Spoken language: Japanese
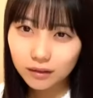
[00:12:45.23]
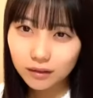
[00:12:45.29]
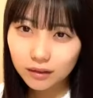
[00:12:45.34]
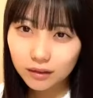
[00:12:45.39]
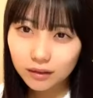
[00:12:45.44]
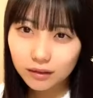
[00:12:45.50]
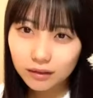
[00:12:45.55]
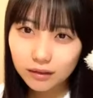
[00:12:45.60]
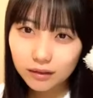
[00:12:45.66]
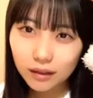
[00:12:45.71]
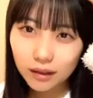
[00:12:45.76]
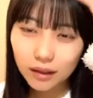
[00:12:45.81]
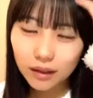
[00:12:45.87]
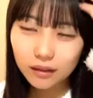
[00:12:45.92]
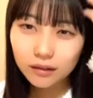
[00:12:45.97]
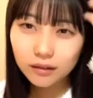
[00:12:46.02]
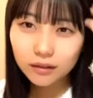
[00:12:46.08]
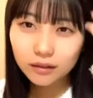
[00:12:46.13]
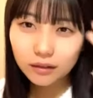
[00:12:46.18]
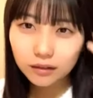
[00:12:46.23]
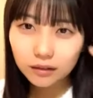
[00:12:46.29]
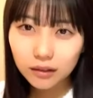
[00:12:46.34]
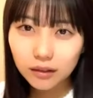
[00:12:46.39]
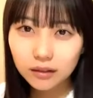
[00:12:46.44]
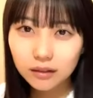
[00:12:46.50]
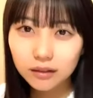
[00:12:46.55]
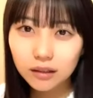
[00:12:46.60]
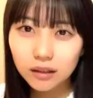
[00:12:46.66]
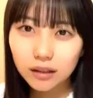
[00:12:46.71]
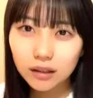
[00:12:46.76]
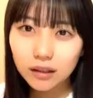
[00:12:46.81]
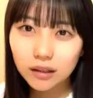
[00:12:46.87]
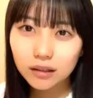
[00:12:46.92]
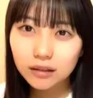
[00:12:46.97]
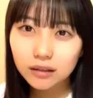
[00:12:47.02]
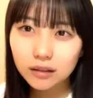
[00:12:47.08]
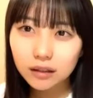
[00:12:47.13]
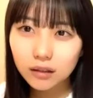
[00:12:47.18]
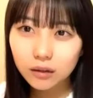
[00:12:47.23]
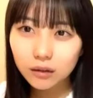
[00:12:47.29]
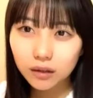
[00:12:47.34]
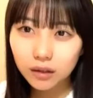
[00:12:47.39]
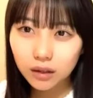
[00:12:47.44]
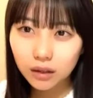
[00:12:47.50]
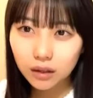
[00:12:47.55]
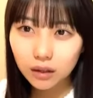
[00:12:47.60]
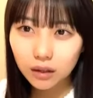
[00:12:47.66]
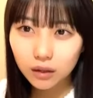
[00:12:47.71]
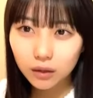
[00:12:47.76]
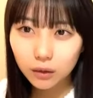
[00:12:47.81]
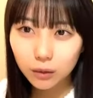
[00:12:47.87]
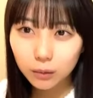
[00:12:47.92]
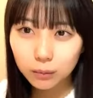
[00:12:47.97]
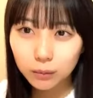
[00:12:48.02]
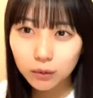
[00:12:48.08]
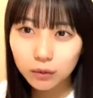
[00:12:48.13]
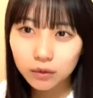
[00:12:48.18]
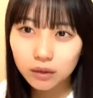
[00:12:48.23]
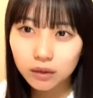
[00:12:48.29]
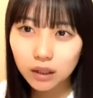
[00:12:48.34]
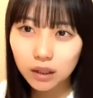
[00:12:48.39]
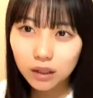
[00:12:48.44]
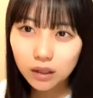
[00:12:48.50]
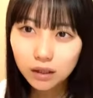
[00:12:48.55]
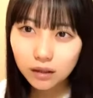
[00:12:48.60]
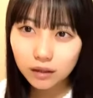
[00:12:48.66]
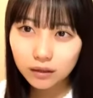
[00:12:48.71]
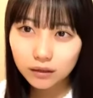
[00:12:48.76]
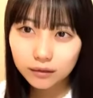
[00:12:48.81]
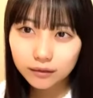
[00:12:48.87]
絶対そんな朝早くから起きれないと思うんじゃが